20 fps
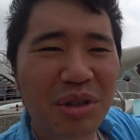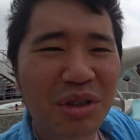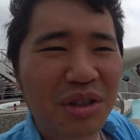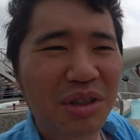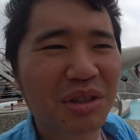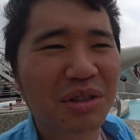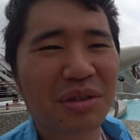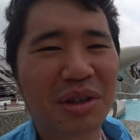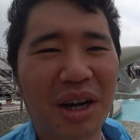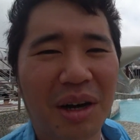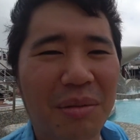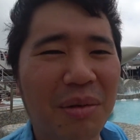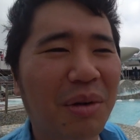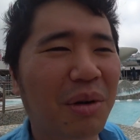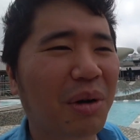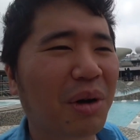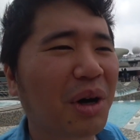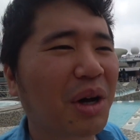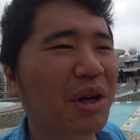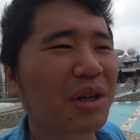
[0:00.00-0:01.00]
が、プールとか
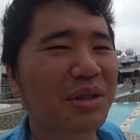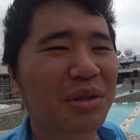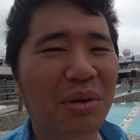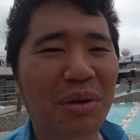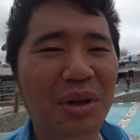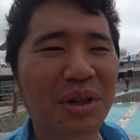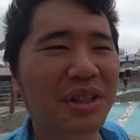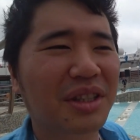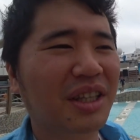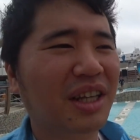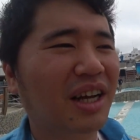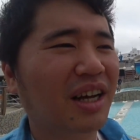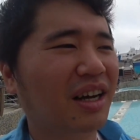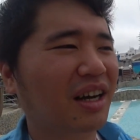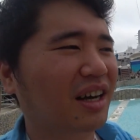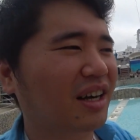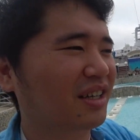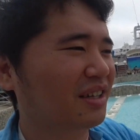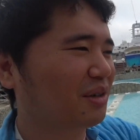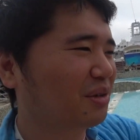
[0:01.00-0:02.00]
もそういっ
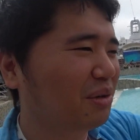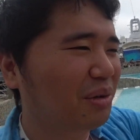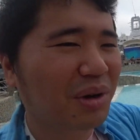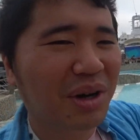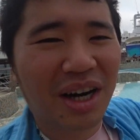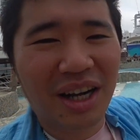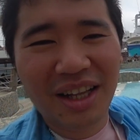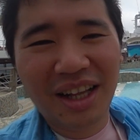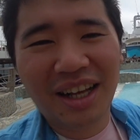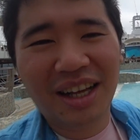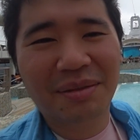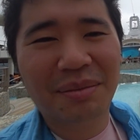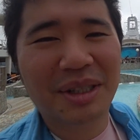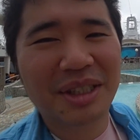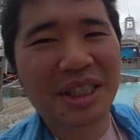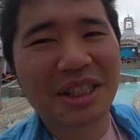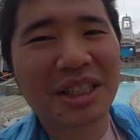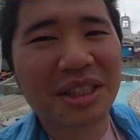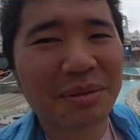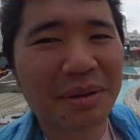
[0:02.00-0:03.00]
た豪華な、まあ、
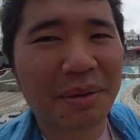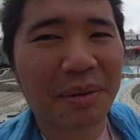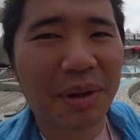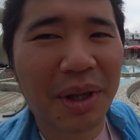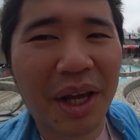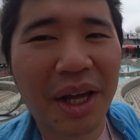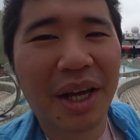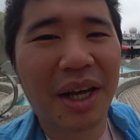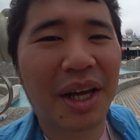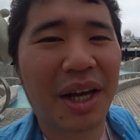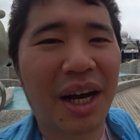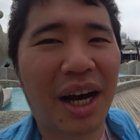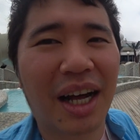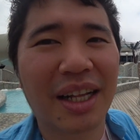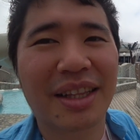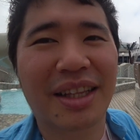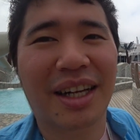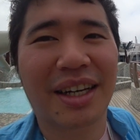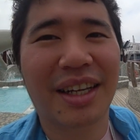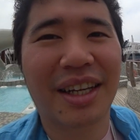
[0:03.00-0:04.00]
設備もねあった